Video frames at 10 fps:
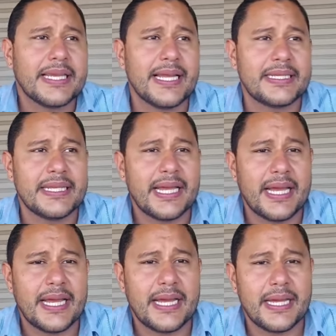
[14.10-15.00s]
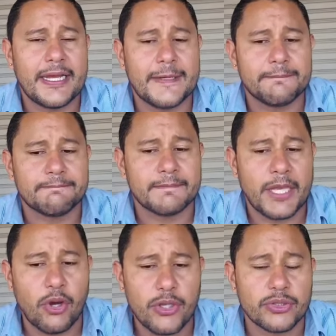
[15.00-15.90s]
el día
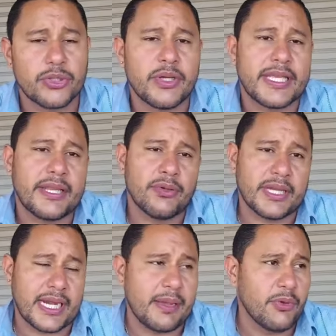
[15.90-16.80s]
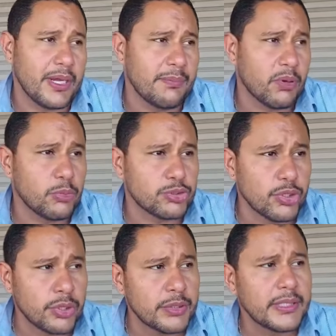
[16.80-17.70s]
de hoy nosotros ya nos encargamos de la
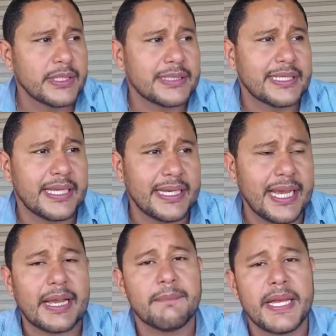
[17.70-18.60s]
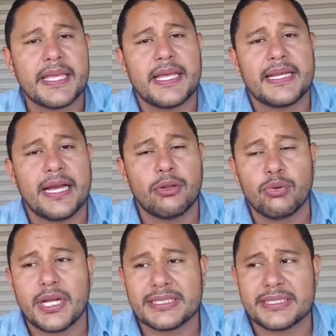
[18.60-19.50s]
promoción de la campaña de
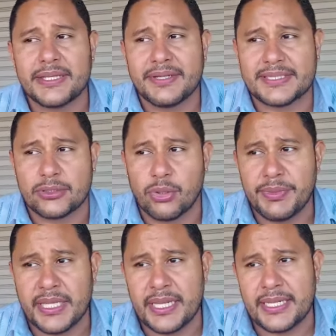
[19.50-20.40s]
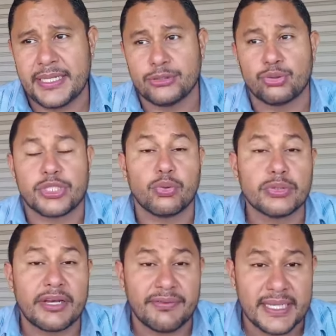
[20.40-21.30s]
ligaduras y vasectomías en su
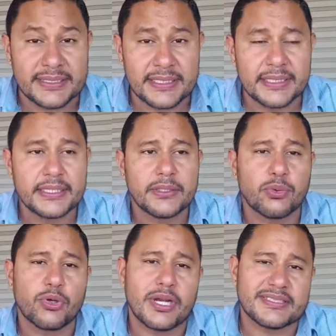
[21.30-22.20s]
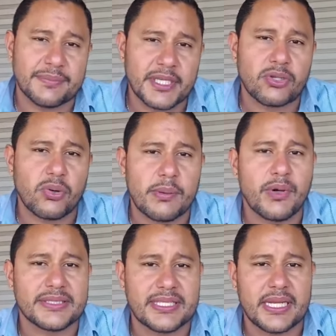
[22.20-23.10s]
segunda fase, cuyo lanzamiento lo
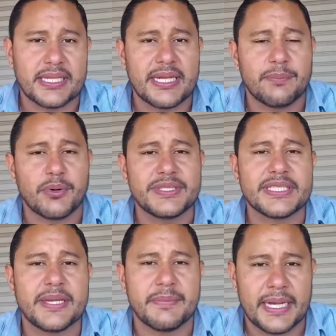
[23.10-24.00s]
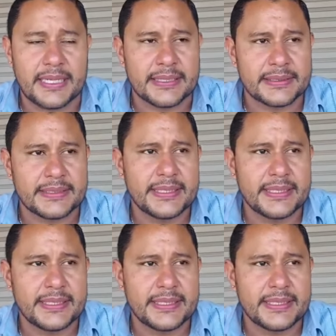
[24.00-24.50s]
vamos a hacer aquí en la provincia de Esmeraldas.